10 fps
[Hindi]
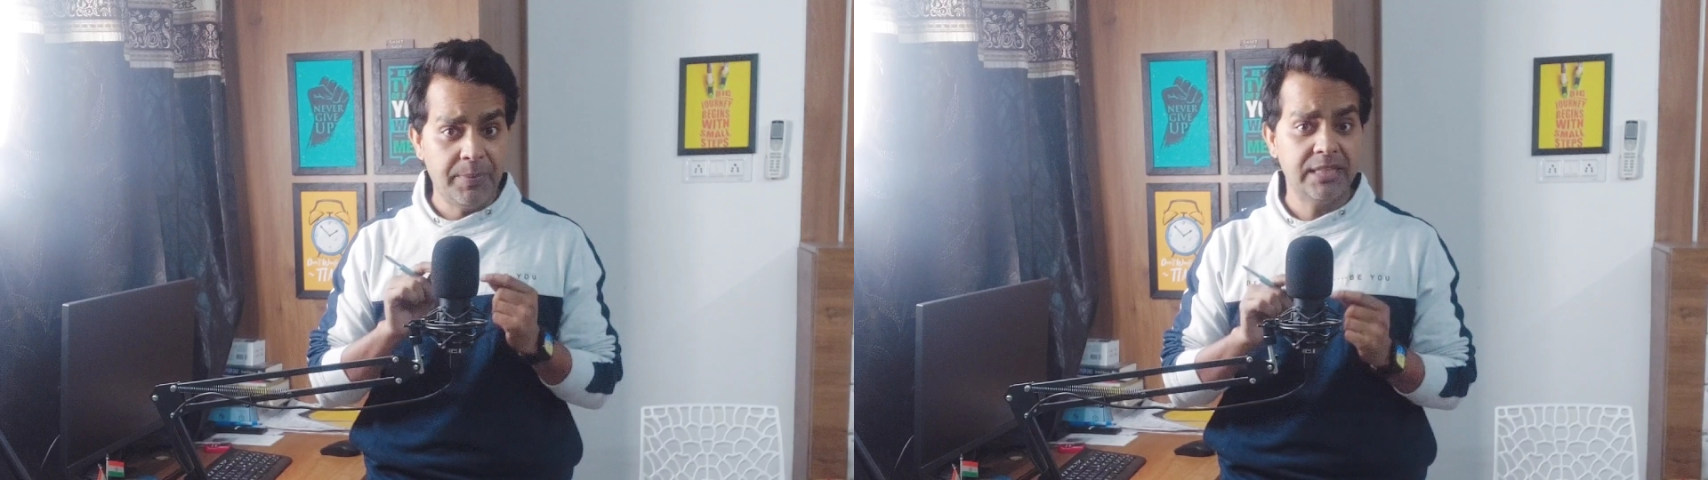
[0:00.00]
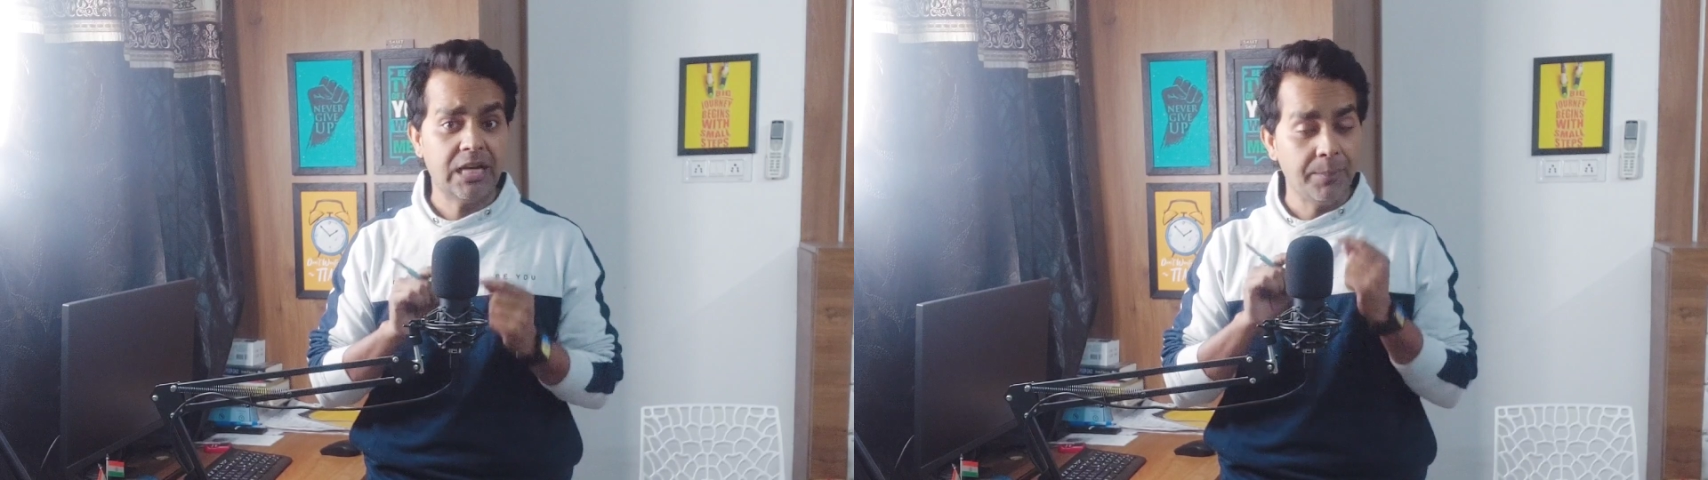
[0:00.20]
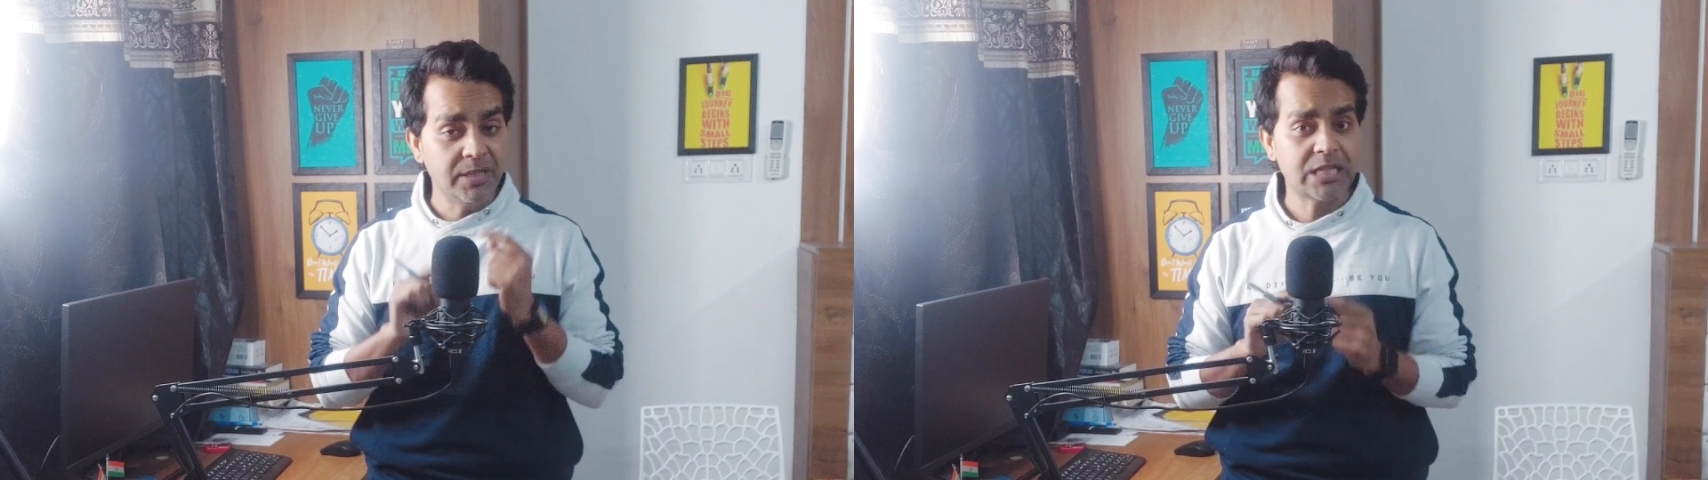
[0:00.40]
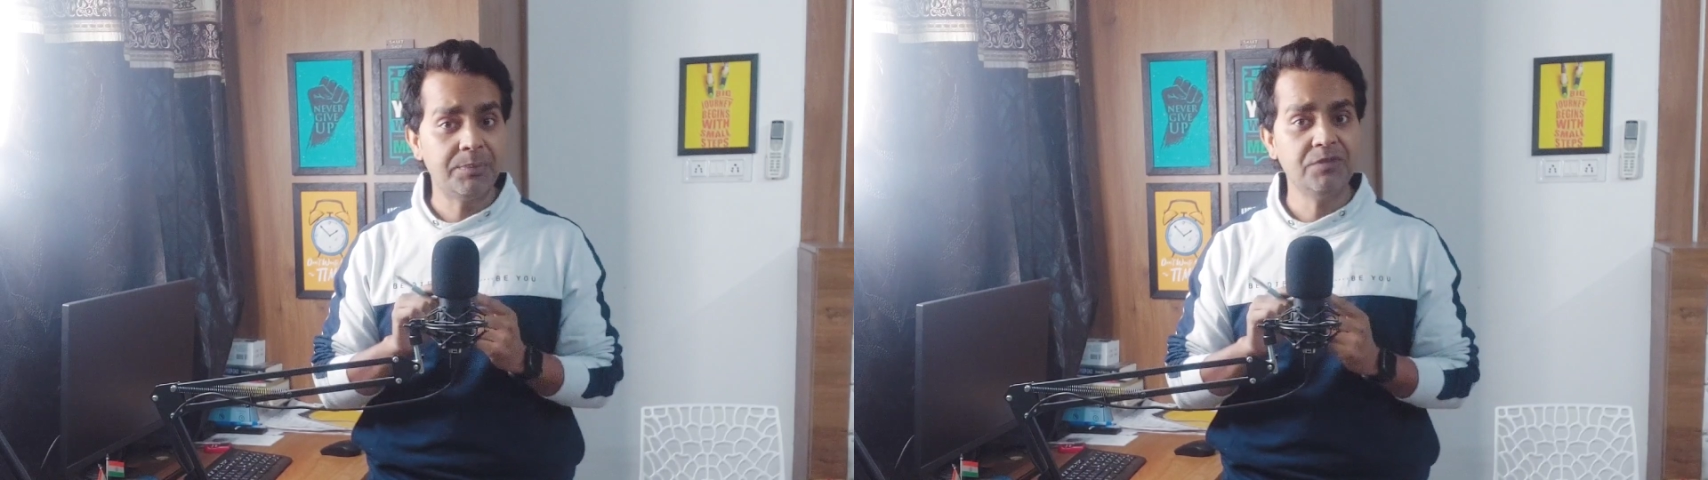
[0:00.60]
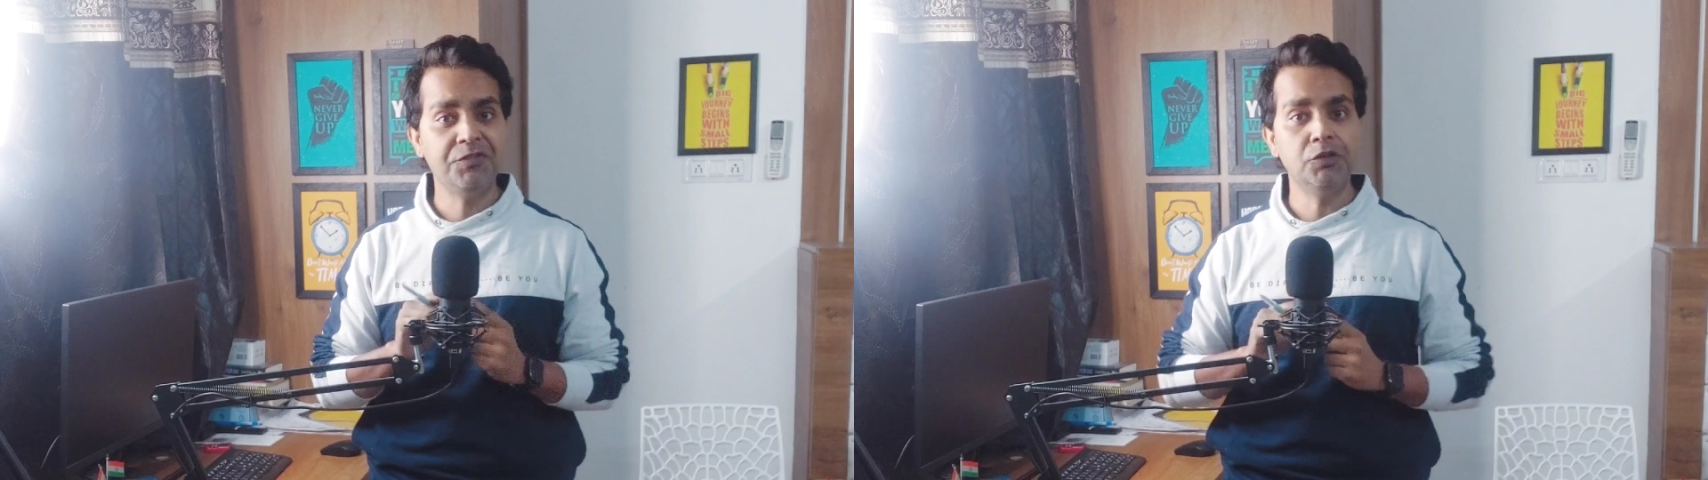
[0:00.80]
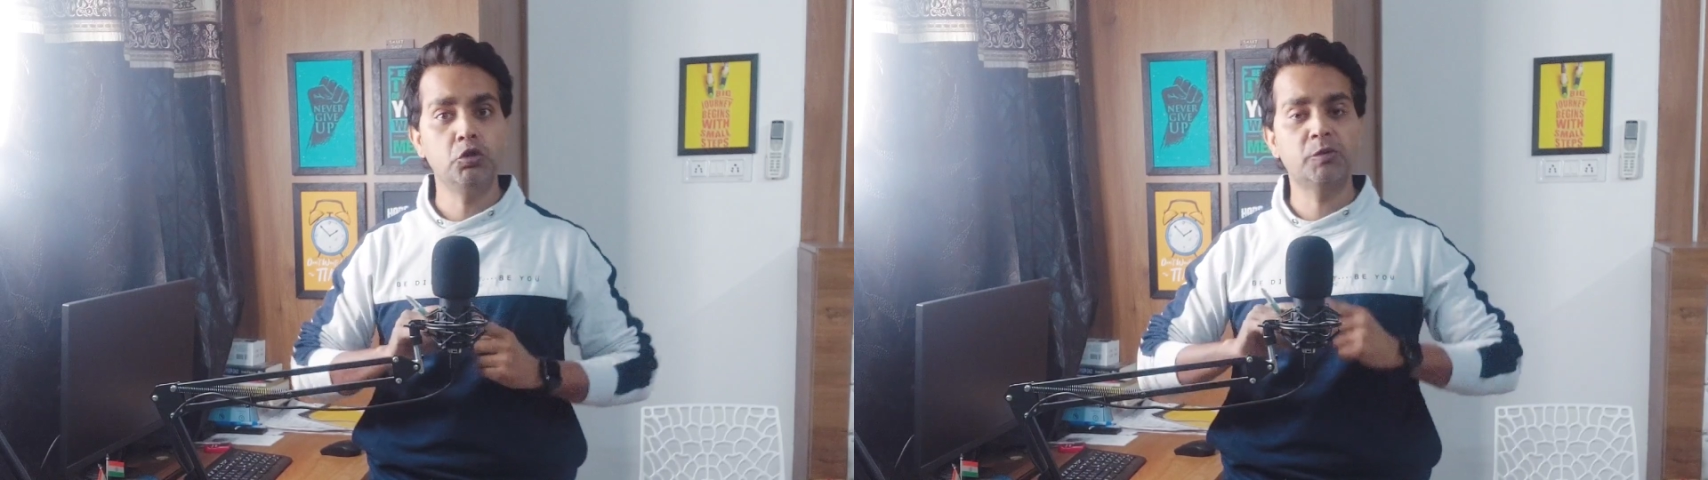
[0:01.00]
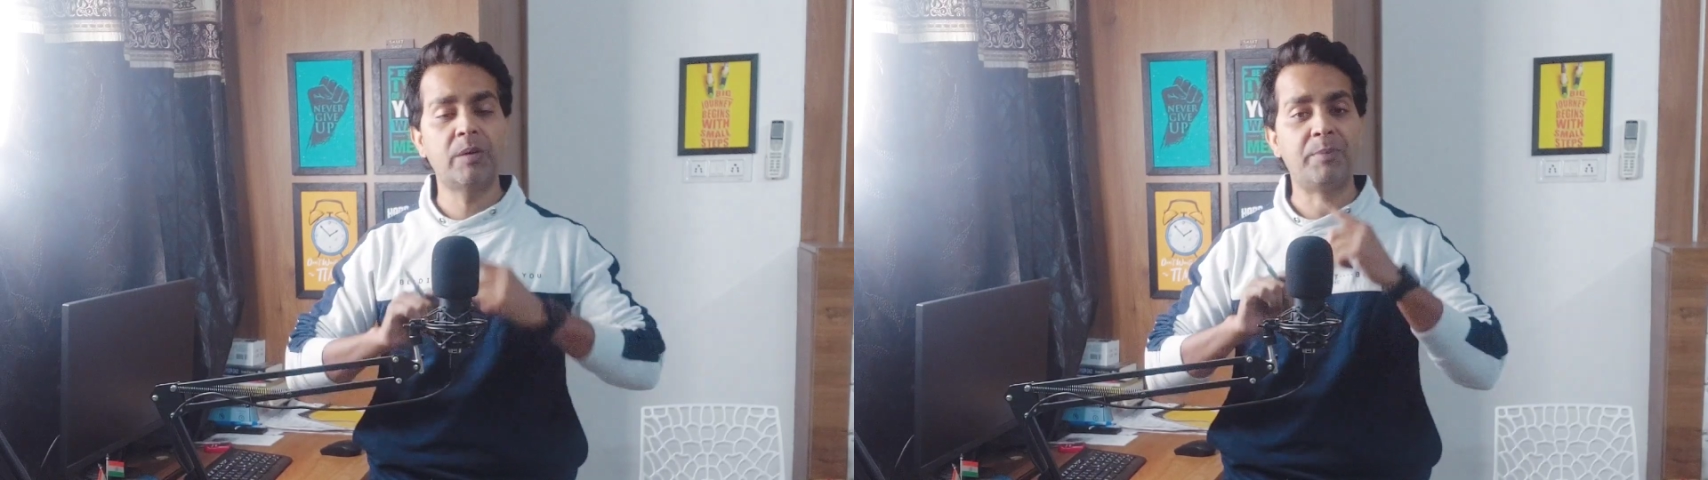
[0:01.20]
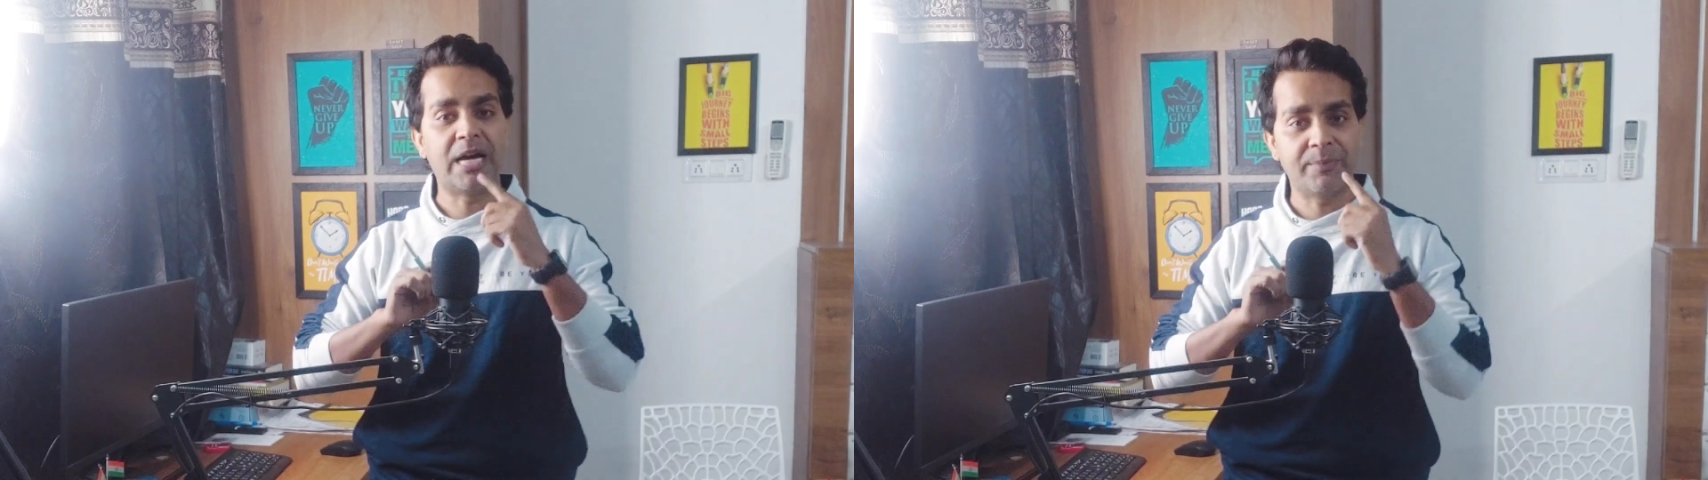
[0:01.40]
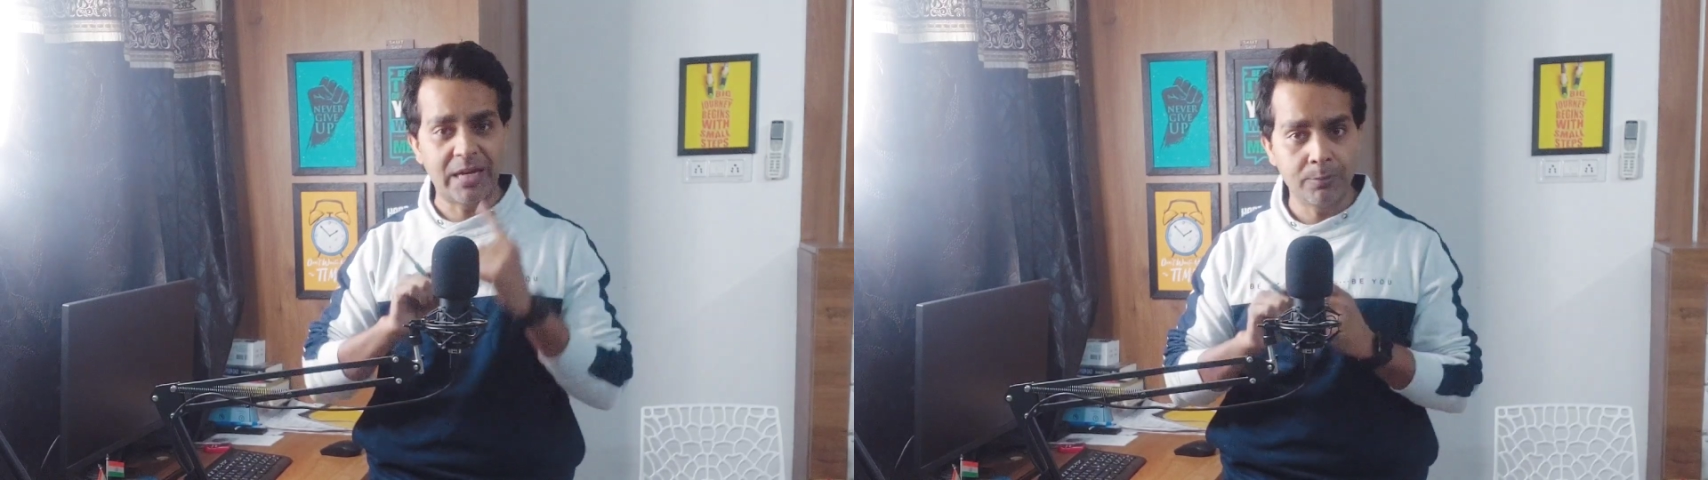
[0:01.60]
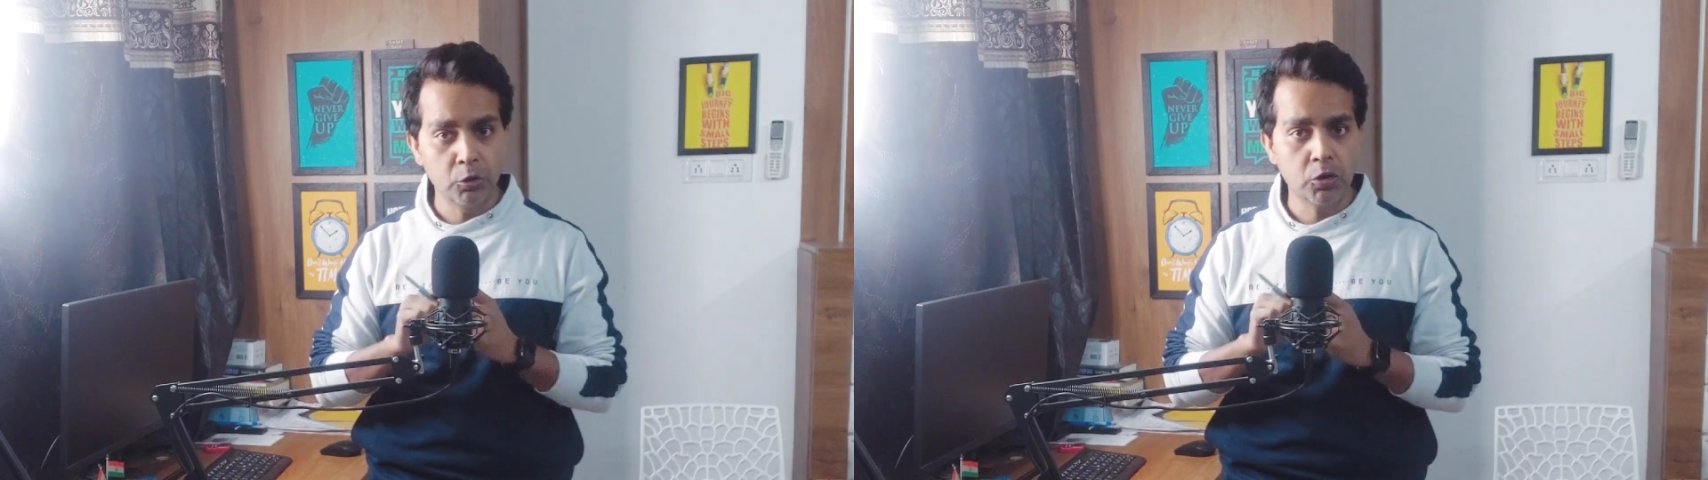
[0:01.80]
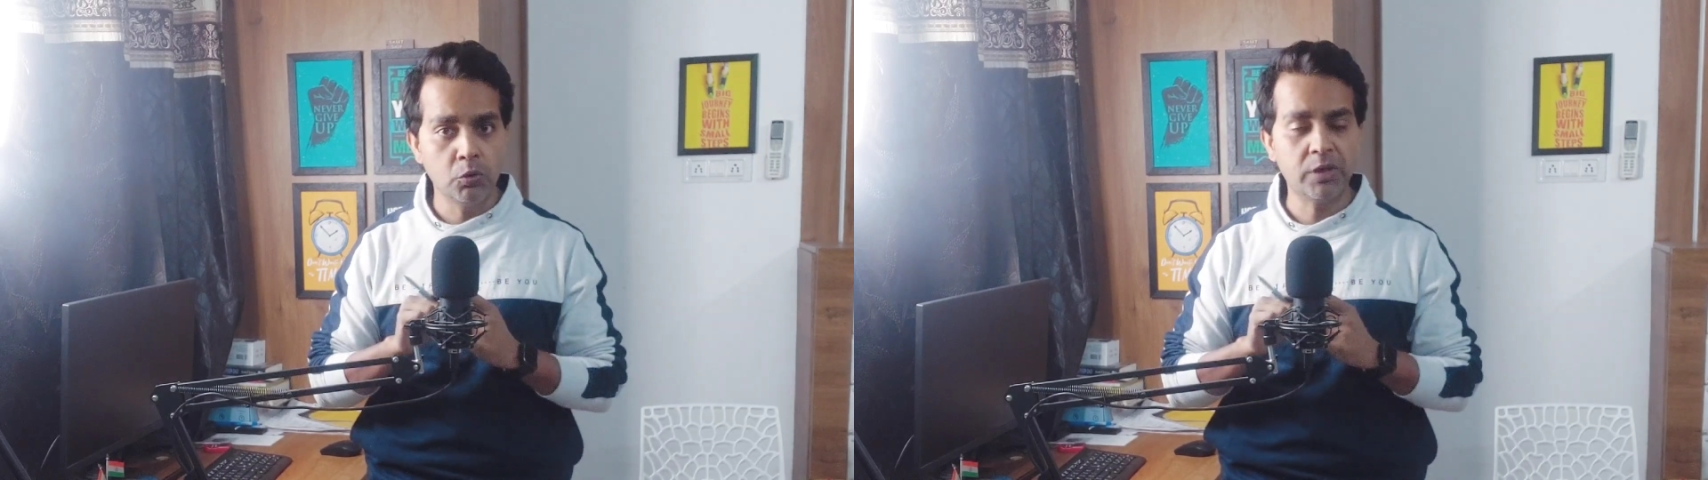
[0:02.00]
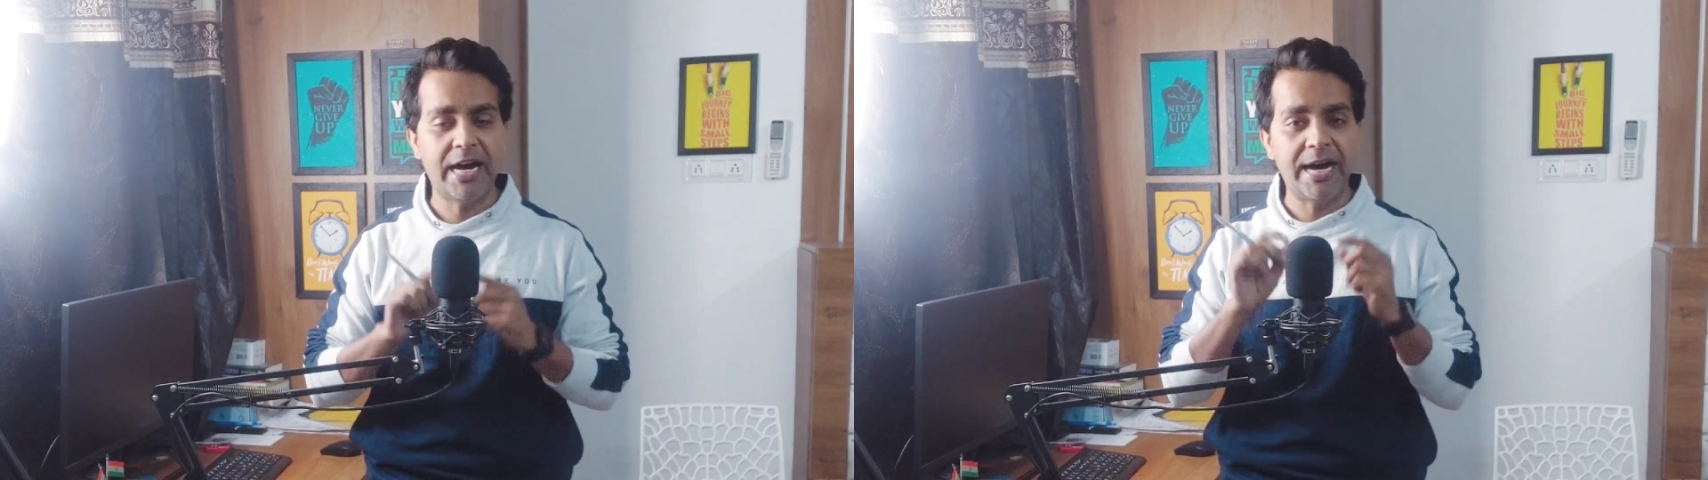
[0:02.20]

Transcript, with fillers: बात हमेशा अपनी वीडियोज़ में बार बार बोलता हूँ कि